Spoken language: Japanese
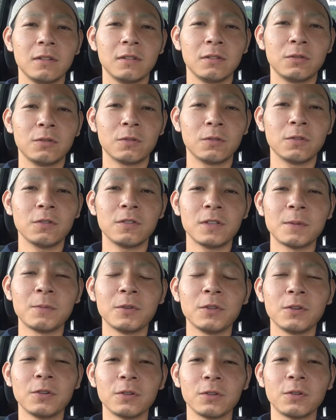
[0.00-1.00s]
ちょっとしたも
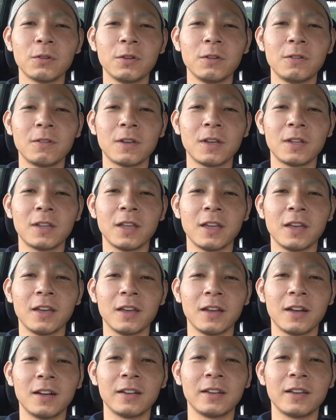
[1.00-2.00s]
のを取り付けて
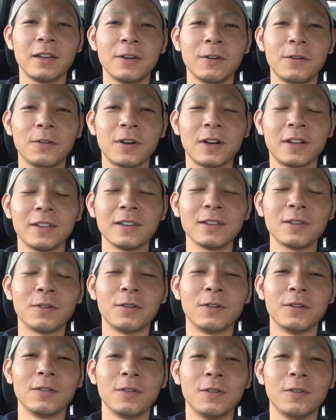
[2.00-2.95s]
あげようかなと